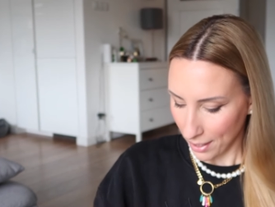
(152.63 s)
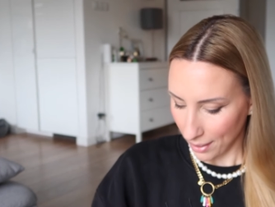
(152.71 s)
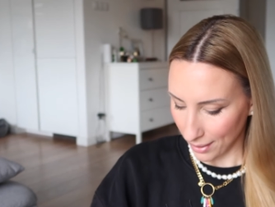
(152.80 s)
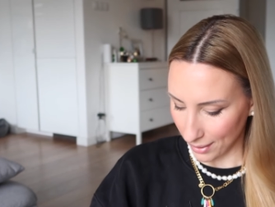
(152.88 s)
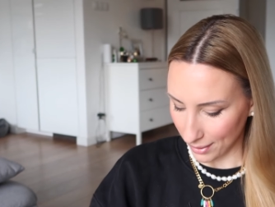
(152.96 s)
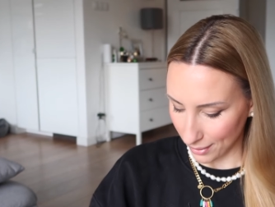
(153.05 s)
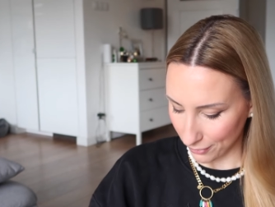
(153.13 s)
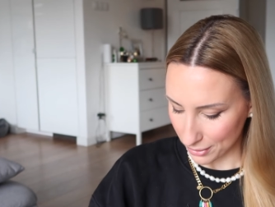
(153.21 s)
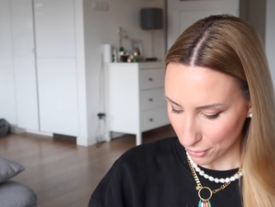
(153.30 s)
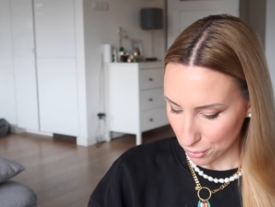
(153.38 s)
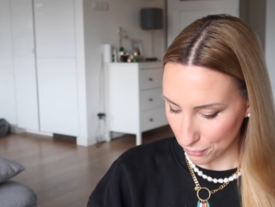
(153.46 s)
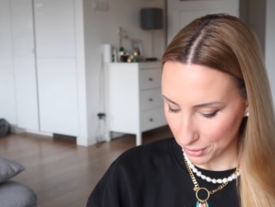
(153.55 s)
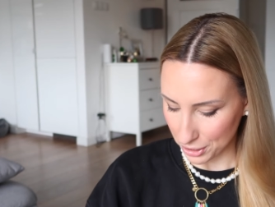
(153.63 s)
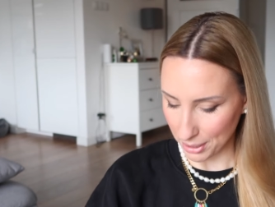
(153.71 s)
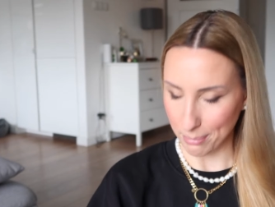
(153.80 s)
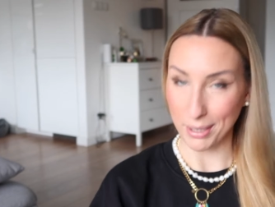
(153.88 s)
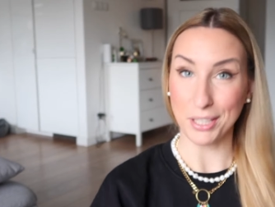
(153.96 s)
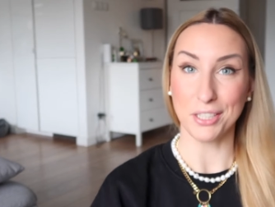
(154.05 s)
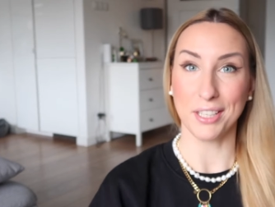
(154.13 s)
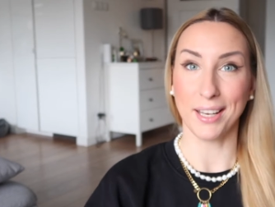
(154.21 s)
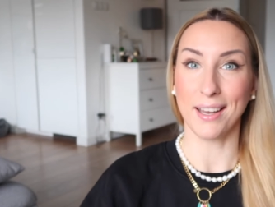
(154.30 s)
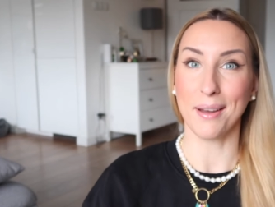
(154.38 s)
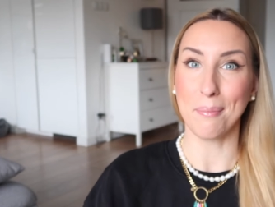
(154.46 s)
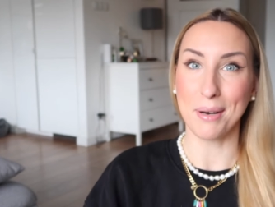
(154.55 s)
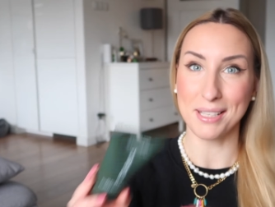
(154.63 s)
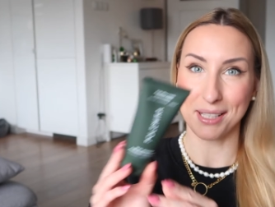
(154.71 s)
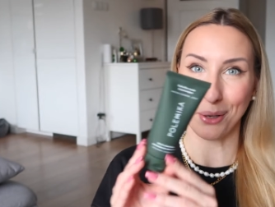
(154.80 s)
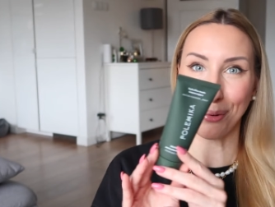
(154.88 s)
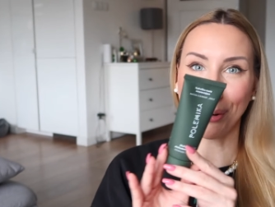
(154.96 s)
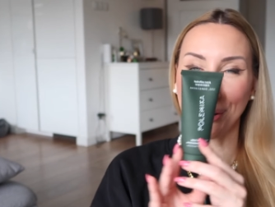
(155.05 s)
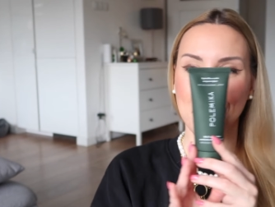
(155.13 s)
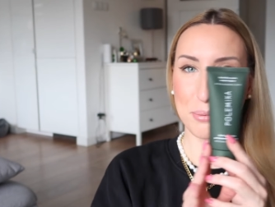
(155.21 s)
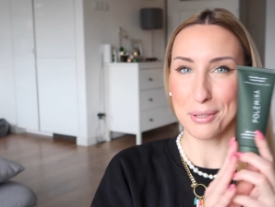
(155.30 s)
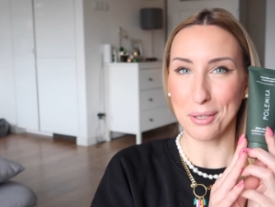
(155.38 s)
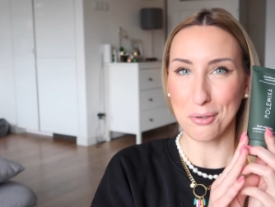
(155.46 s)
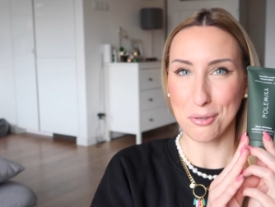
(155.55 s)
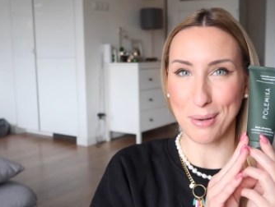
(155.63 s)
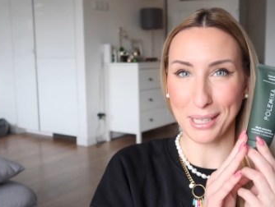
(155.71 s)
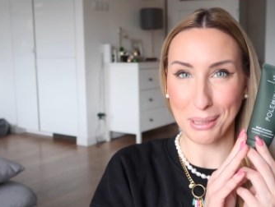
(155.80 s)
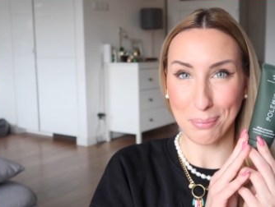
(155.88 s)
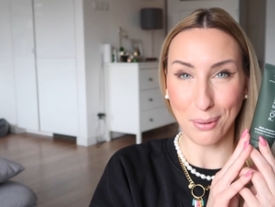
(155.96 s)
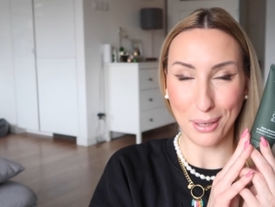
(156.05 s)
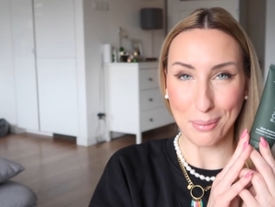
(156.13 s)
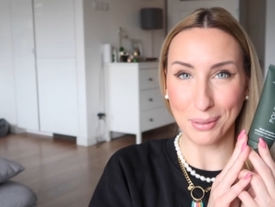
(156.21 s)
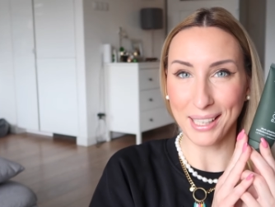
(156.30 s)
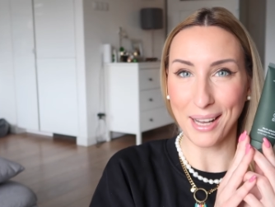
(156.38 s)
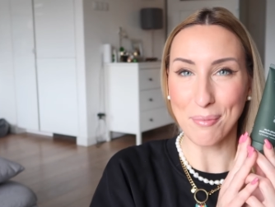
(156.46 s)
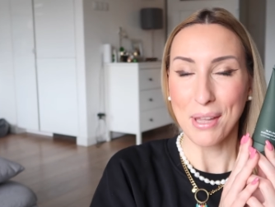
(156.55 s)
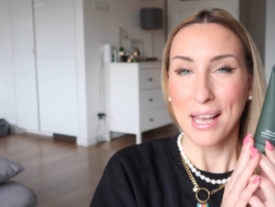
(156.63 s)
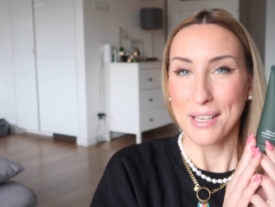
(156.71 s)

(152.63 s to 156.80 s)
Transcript: E, więc oczywiście będzie masełko słynnej już marki Polemika.